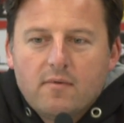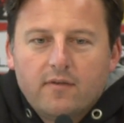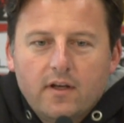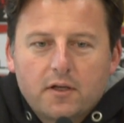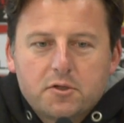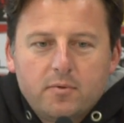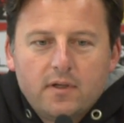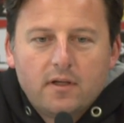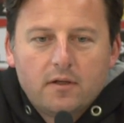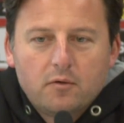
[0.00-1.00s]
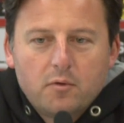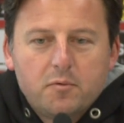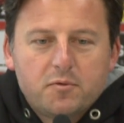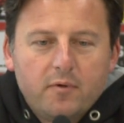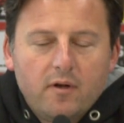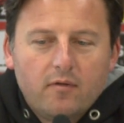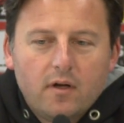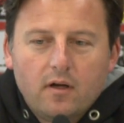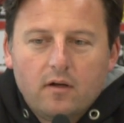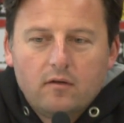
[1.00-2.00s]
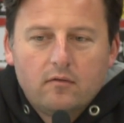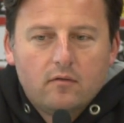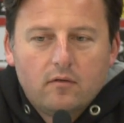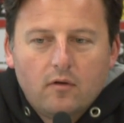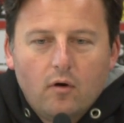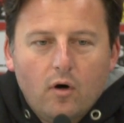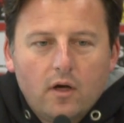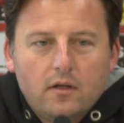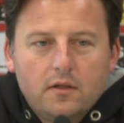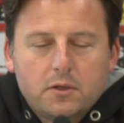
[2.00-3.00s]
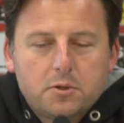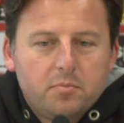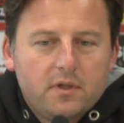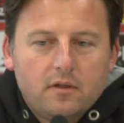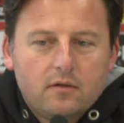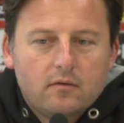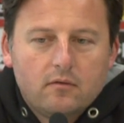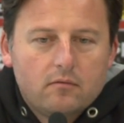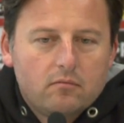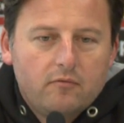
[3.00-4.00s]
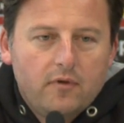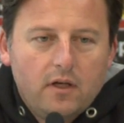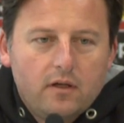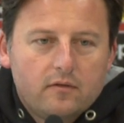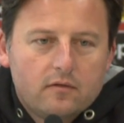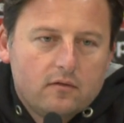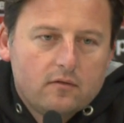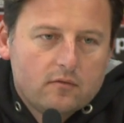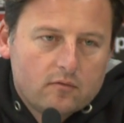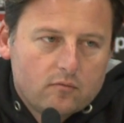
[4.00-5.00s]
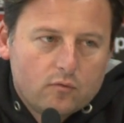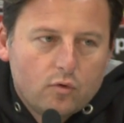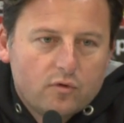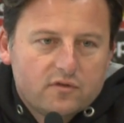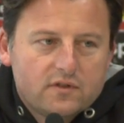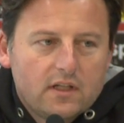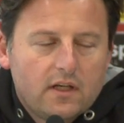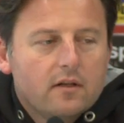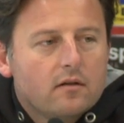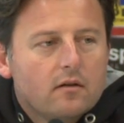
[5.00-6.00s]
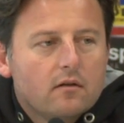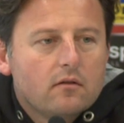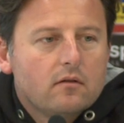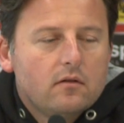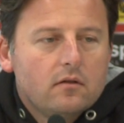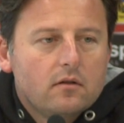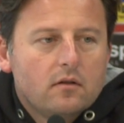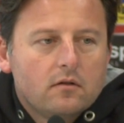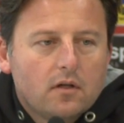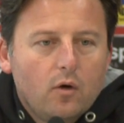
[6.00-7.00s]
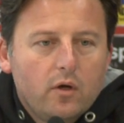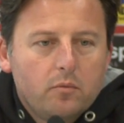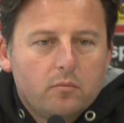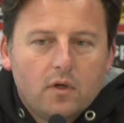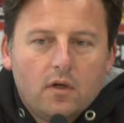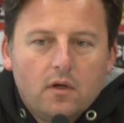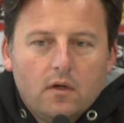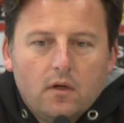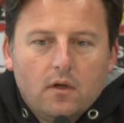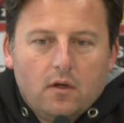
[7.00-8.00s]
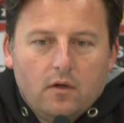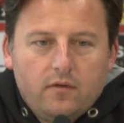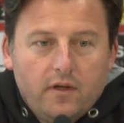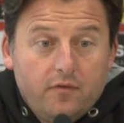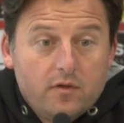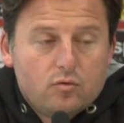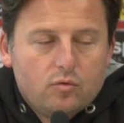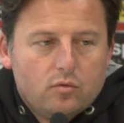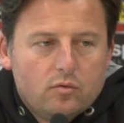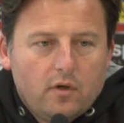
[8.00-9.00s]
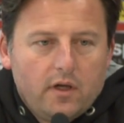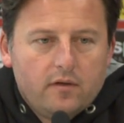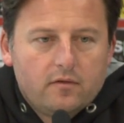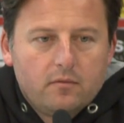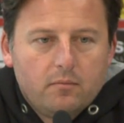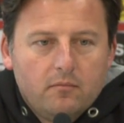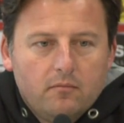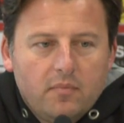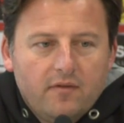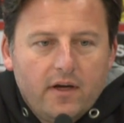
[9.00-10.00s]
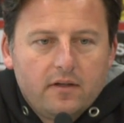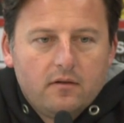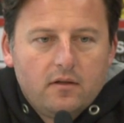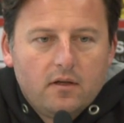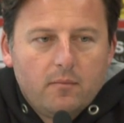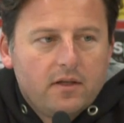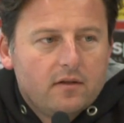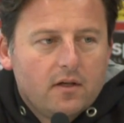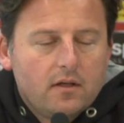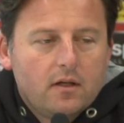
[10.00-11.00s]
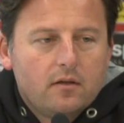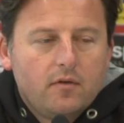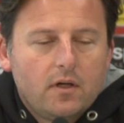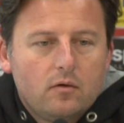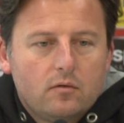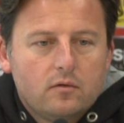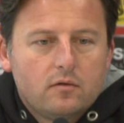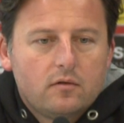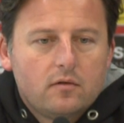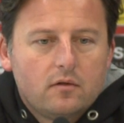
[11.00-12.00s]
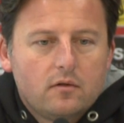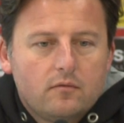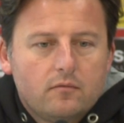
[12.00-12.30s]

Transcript: immer wenn er gespielt hat und im Spiel war, äh, ordentlich gespielt. Äh, Willy ist ein großes Talent. Ich traue ihm sehr viel zu. Er ist bei weitem nicht am Ende seiner Entwicklung und äh,